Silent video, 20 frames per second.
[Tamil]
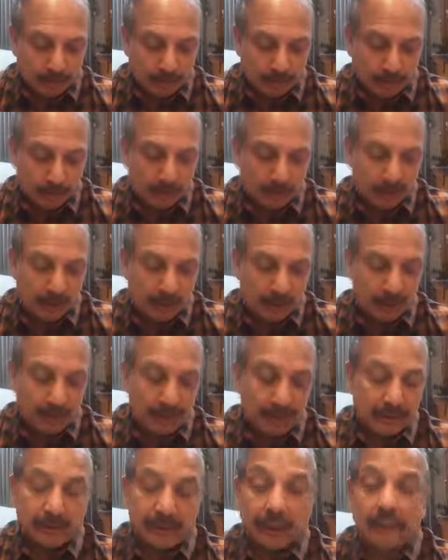பரலோக
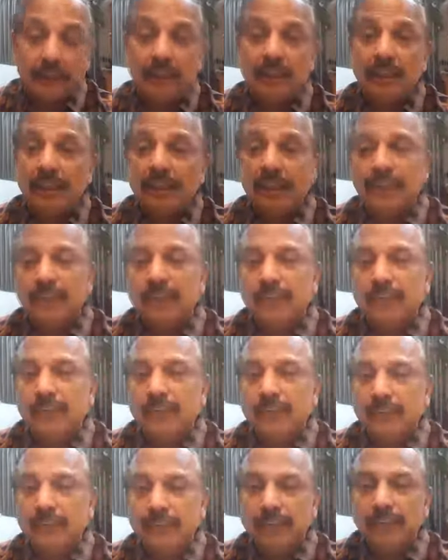தண்டனை
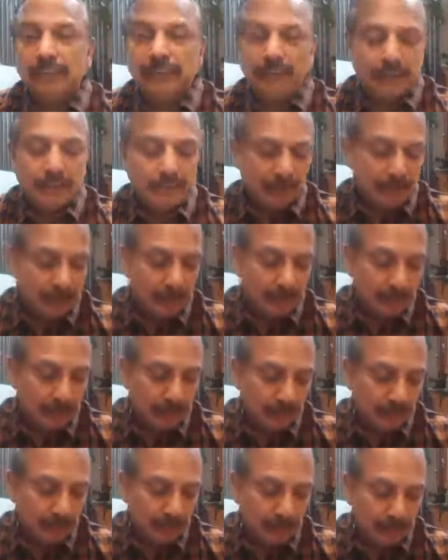டிவைன்
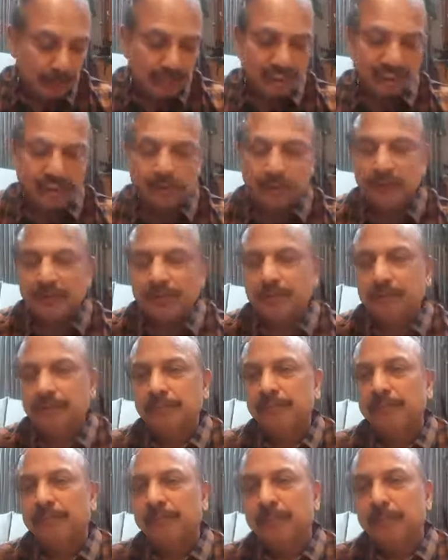பனிஷ்மெண்ட்
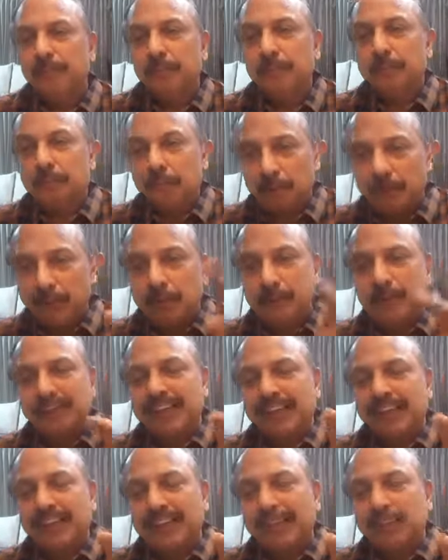
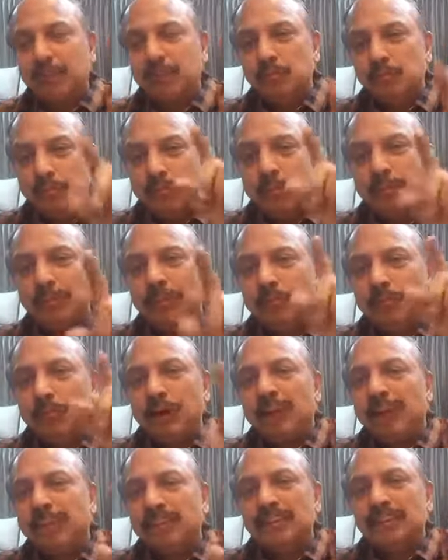ப்ராமிஸில் முதல்
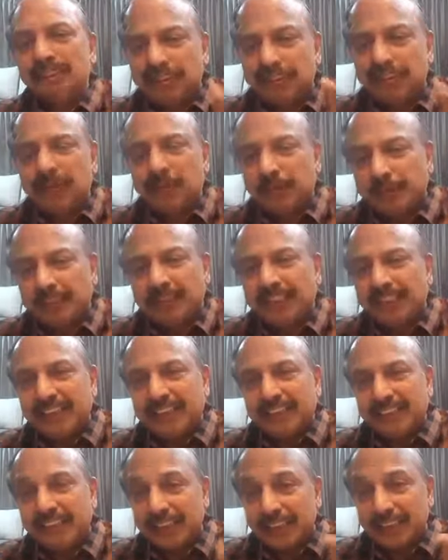வாக்கு தத்துவமே
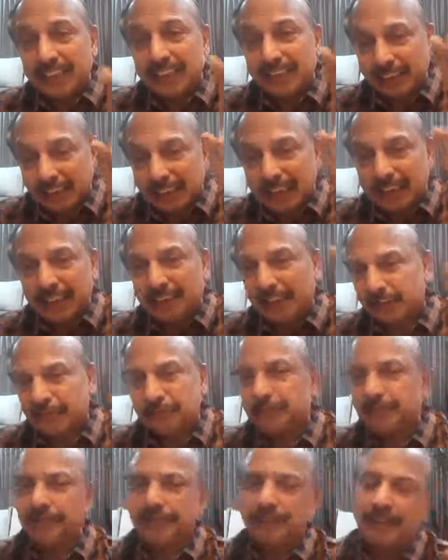என்னதுன்னா தண்டனை
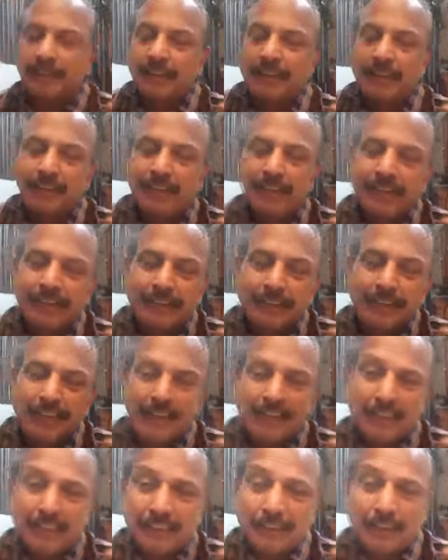
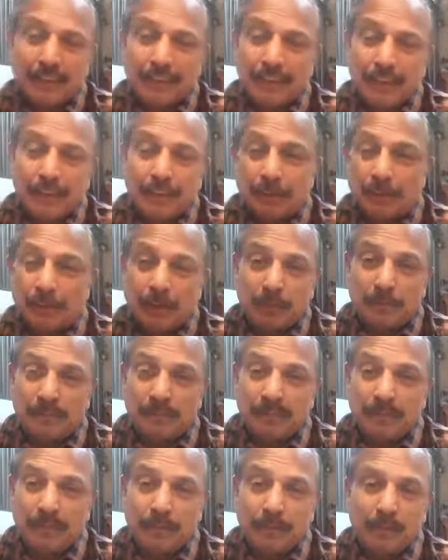ஏன் தண்டனையை
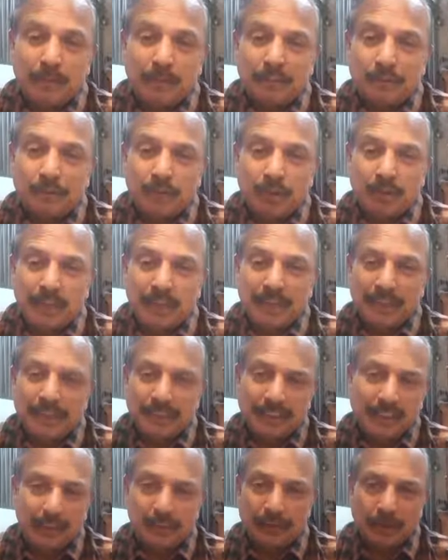ப்ராமிஸ் அப்படின்னு
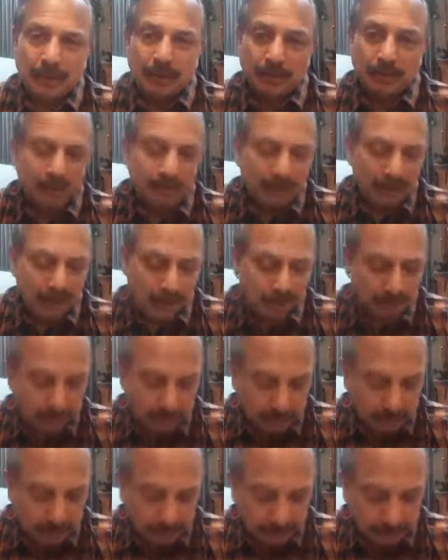சொல்கிறாங்கங்கிறத இப்போ நான் உங்களுக்கு
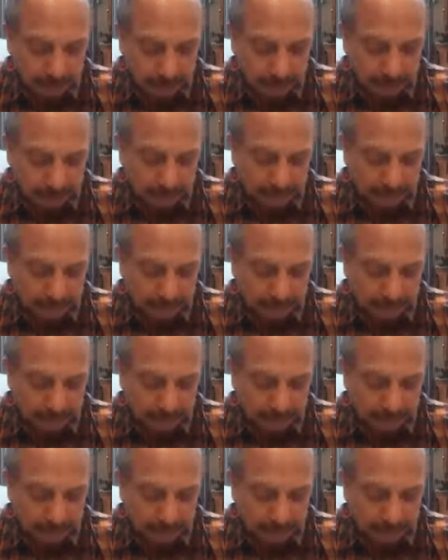விளக்கமாக சொல்ல போகிறேன்